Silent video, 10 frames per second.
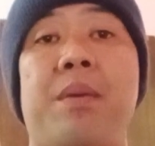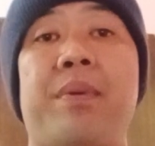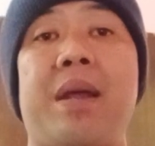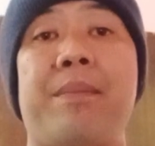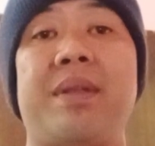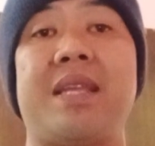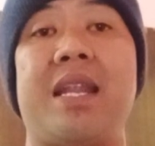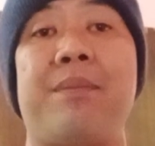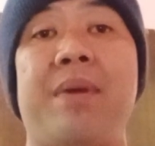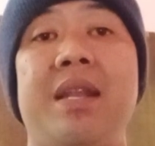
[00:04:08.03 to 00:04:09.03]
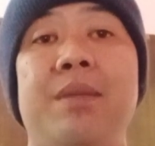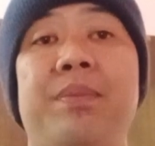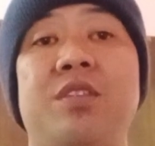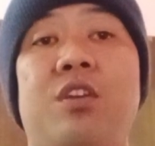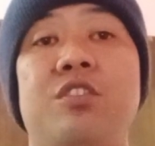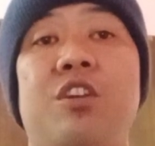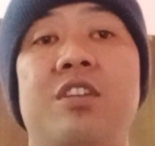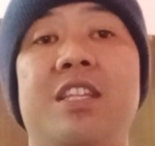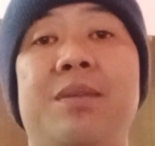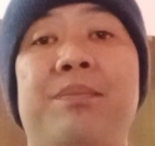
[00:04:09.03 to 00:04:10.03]
Beberapa tanaman lebih
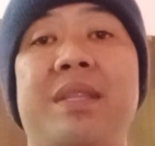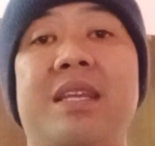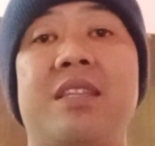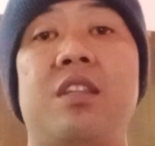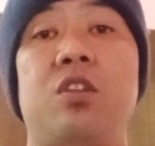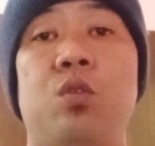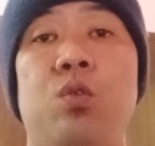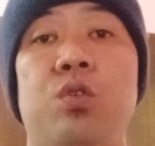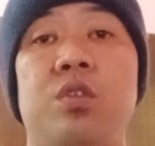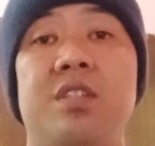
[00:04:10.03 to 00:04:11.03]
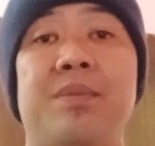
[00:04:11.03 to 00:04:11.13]
cocok di tempat yang teduh,